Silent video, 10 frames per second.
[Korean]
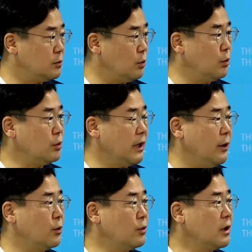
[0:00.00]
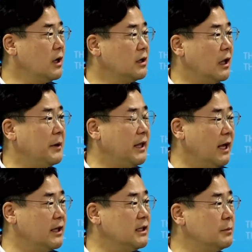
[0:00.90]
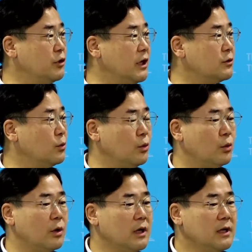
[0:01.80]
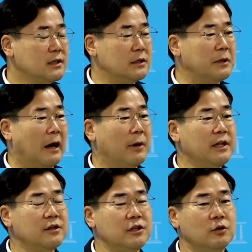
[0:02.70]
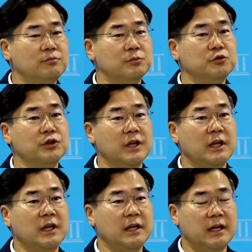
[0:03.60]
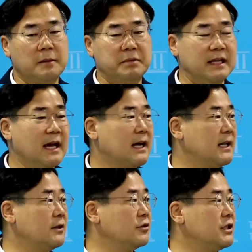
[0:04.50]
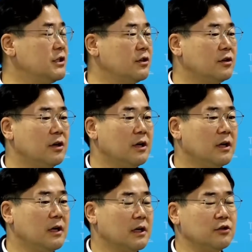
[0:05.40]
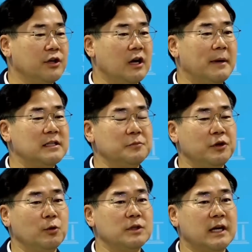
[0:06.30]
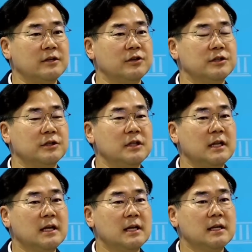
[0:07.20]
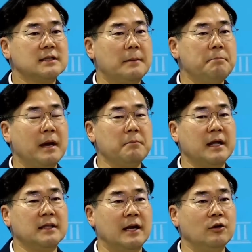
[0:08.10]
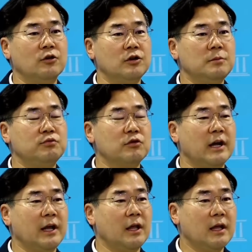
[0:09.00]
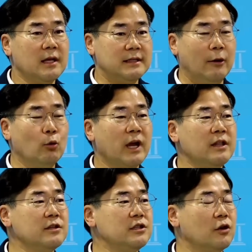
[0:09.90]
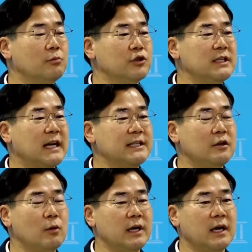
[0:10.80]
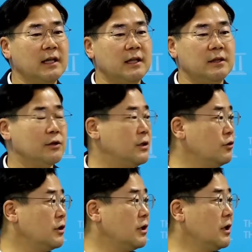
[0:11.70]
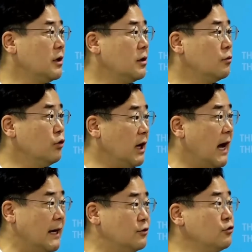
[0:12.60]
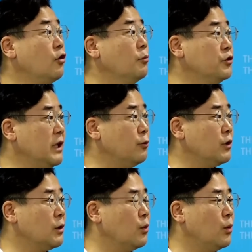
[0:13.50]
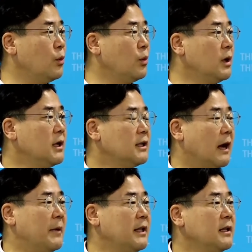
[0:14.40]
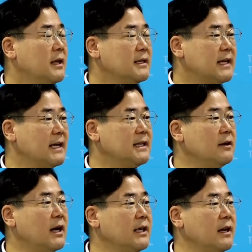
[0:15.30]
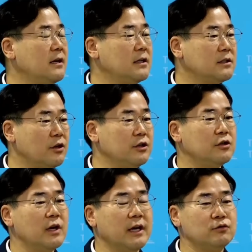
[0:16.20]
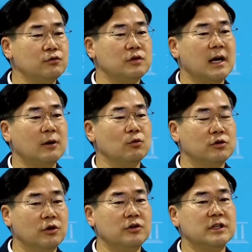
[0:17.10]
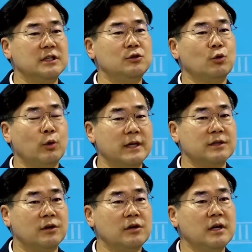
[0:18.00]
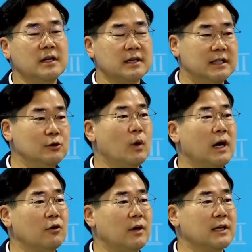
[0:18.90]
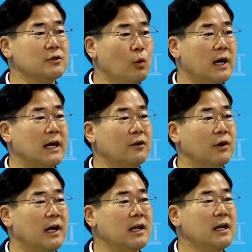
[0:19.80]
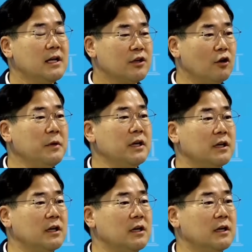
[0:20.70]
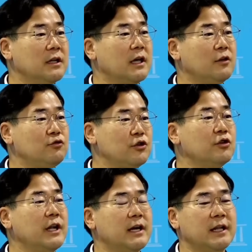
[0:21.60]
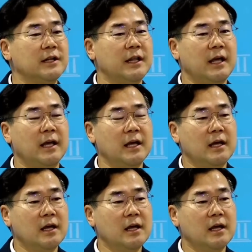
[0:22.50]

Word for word: 또 내용, 그 다음에 대질신문에서도 지금 나와 있는 이런 부분들이 이렇게 빈약하다는 것이죠. 그러니까 저희가 말씀드리고자 하는 것은 300만 달러를 북한에 제공했는지 여부의 사실관계에 대해서는 우리가 알 수는 없는 내용이고 다만 사실관계를 철저하게 수사하고 그거를 기초로 해서 기소하거나 소환하거나 혐의를 이렇게 추정을 해야 되는데